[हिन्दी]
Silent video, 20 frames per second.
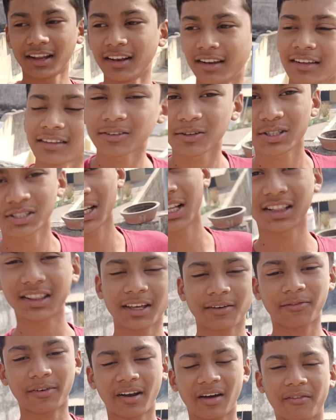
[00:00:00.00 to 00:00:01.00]
खेलने तो
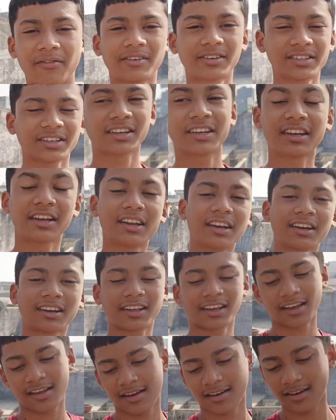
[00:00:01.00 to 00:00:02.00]
चलते फटाफट से
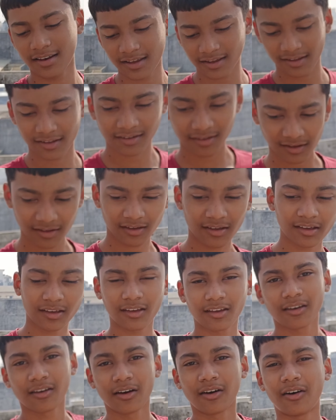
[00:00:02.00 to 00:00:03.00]
क्रिकेट खेलने
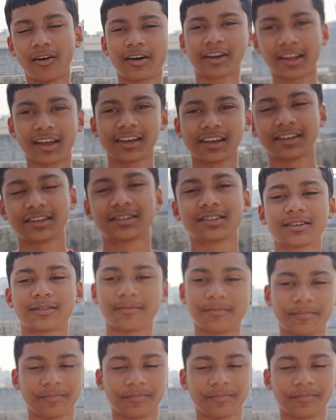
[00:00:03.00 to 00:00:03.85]
और गाइज